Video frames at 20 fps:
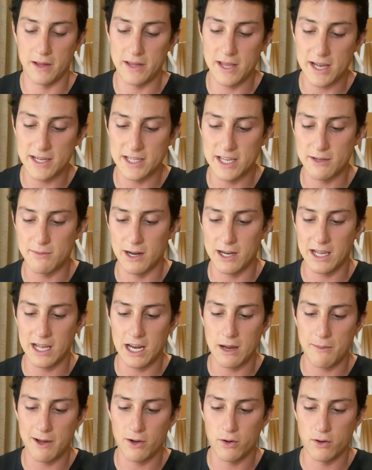Ya si es
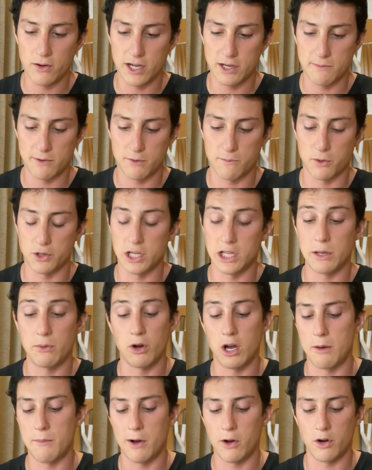Valkyria mago, es menos
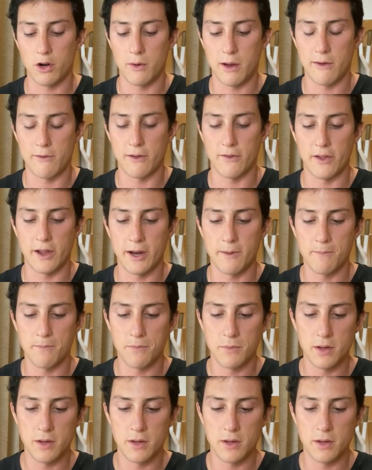positivo. El mago no lo voy a defender, ¿eh?